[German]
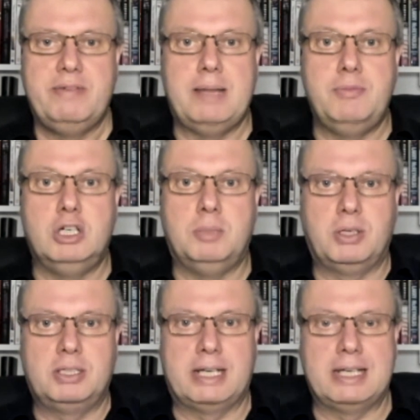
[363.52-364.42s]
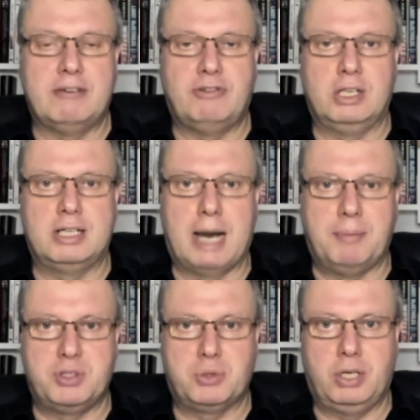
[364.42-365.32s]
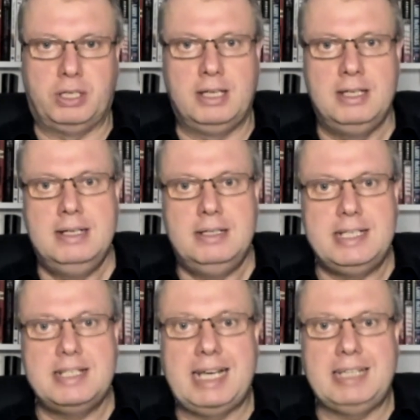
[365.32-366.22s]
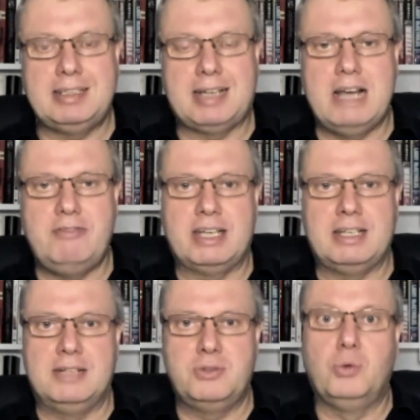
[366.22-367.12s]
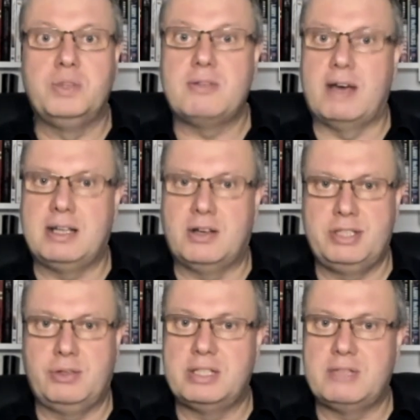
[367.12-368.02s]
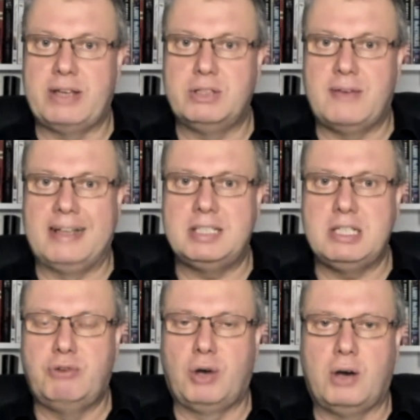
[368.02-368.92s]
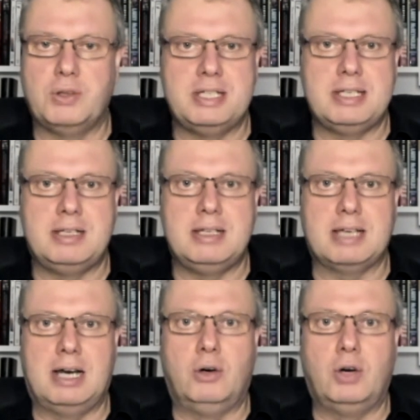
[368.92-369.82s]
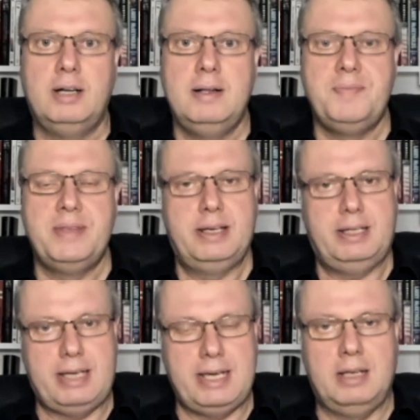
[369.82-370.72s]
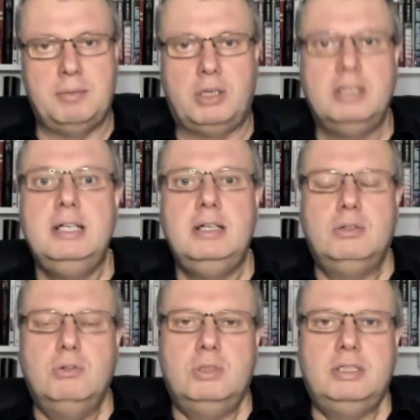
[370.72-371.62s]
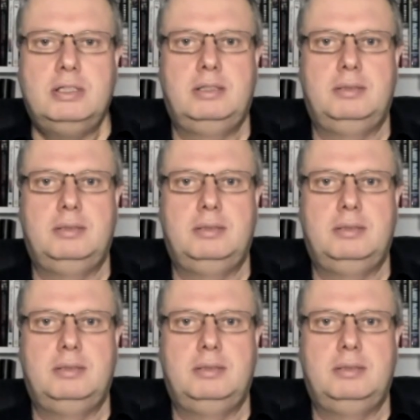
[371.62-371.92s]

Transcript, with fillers: dem Nürburgring Erfolg haben zu können. Diese GT3 werden also nun 2022 voraussichtlich auch in Le Mans und